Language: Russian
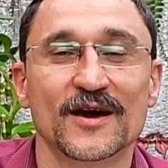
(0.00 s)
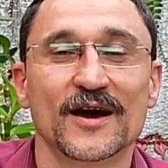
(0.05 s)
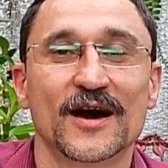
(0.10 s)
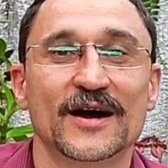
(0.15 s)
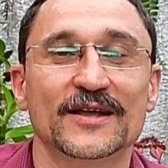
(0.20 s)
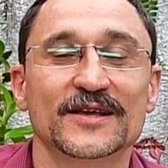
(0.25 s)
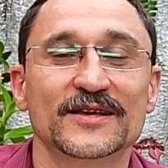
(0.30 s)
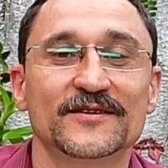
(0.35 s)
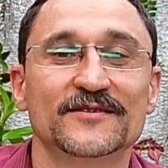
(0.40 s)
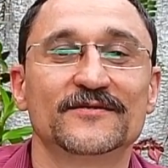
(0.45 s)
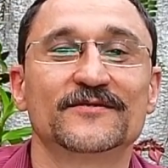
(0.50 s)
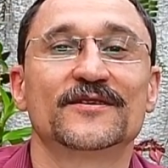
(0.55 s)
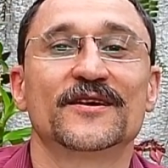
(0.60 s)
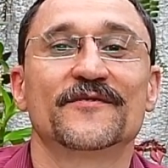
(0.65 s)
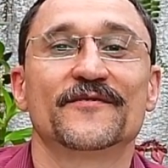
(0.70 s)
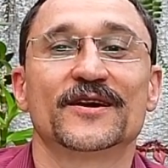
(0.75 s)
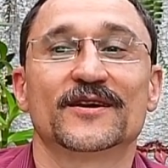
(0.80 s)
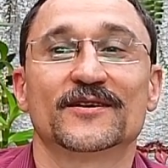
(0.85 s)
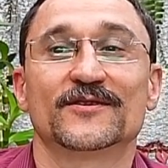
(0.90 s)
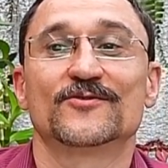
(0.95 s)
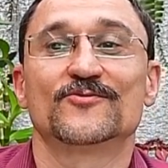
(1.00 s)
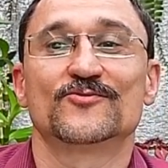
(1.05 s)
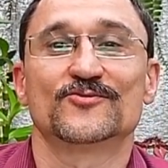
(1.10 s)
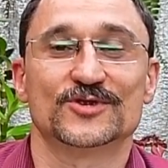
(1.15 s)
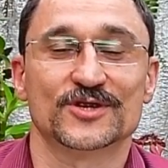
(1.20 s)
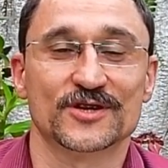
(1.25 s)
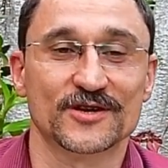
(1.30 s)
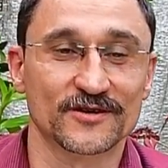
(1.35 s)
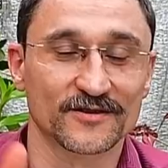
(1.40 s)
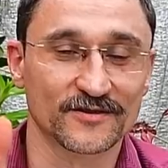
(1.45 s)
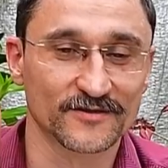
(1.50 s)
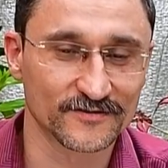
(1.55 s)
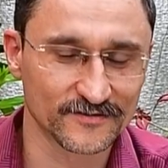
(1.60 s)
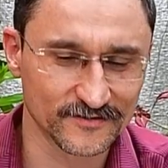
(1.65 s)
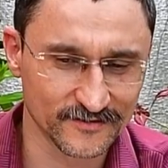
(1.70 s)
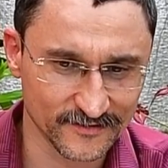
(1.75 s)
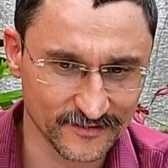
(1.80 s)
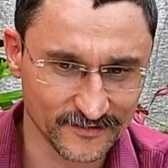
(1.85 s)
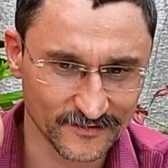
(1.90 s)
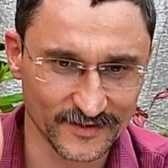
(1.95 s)
Они, наверное, уже
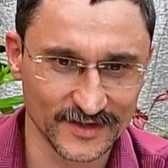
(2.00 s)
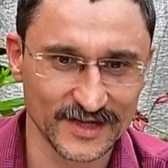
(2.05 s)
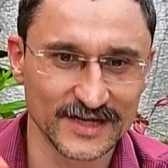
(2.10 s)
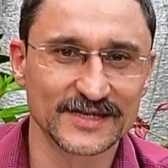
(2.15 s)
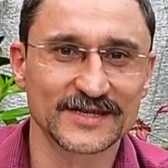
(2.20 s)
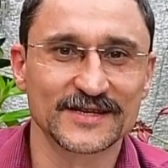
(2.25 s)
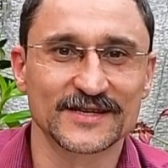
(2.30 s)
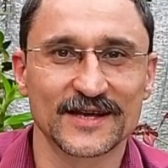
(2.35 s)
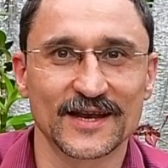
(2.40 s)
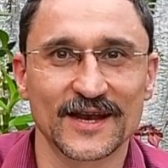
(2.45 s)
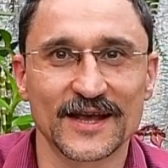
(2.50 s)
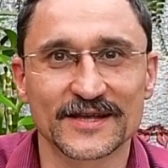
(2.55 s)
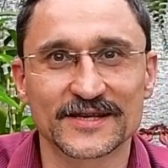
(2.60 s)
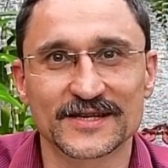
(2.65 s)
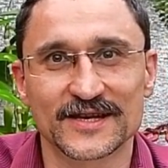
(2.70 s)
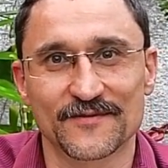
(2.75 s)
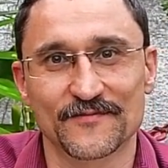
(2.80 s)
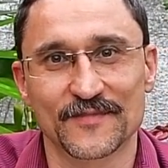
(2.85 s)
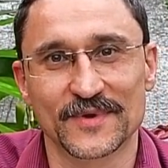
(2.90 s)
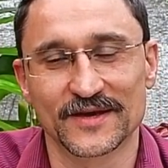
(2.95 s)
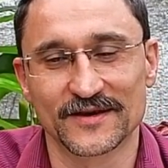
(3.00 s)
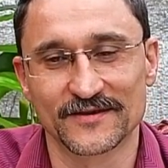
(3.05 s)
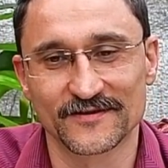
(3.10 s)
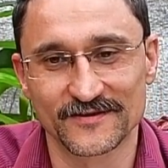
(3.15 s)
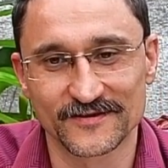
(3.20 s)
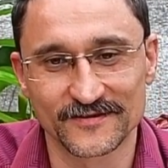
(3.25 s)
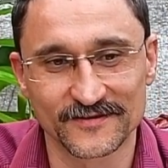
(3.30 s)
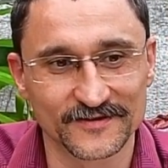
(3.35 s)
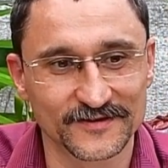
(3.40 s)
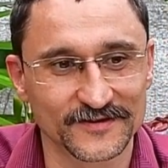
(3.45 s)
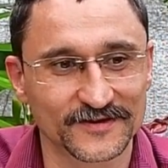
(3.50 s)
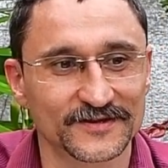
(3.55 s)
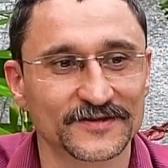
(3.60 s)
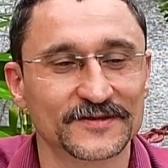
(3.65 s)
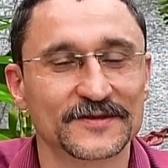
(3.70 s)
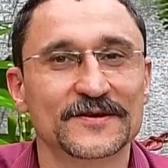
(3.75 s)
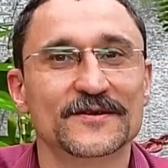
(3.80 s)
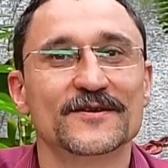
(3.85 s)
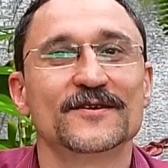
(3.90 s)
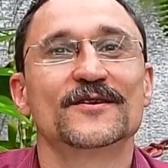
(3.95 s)
десятилетиями
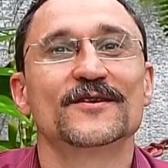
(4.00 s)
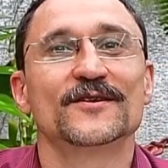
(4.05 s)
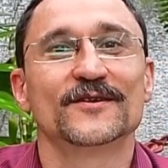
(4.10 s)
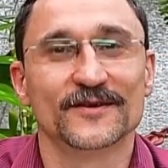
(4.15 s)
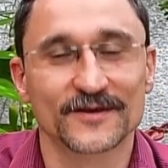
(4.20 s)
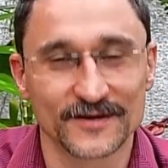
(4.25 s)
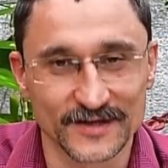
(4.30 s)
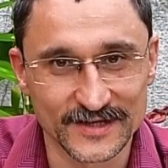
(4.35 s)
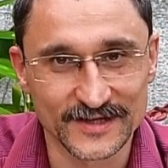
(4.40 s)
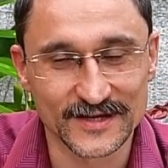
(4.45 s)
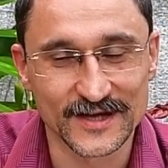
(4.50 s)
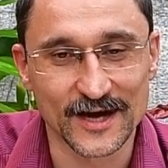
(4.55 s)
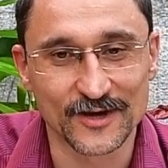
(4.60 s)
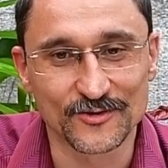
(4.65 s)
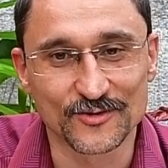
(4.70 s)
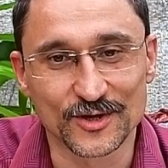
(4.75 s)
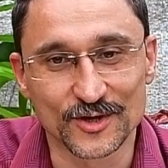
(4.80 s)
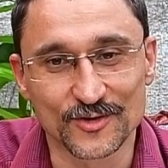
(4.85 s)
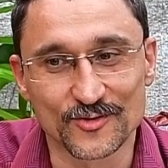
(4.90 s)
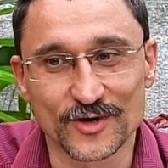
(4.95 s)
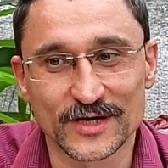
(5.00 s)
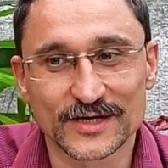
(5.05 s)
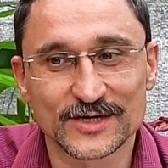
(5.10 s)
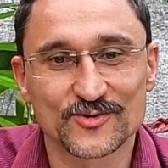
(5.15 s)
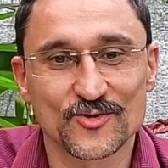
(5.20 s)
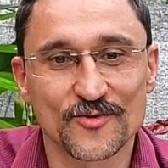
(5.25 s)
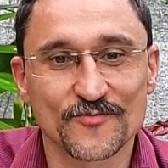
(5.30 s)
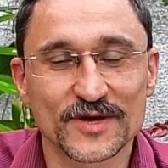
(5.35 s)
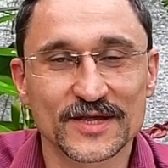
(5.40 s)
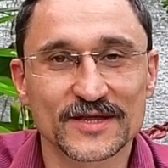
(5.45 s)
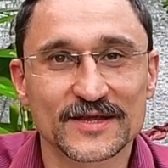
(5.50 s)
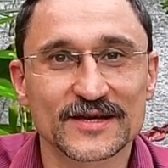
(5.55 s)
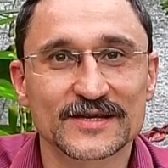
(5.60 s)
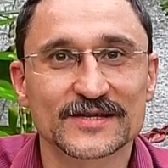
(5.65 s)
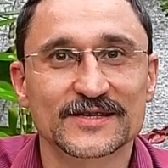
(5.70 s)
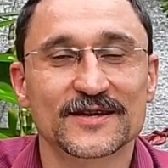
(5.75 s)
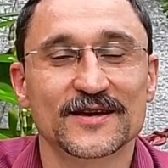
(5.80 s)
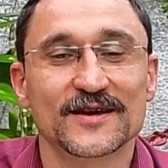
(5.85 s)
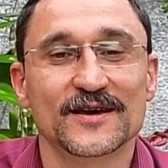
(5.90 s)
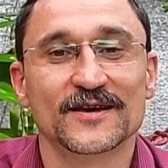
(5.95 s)
э, знают эту особенность.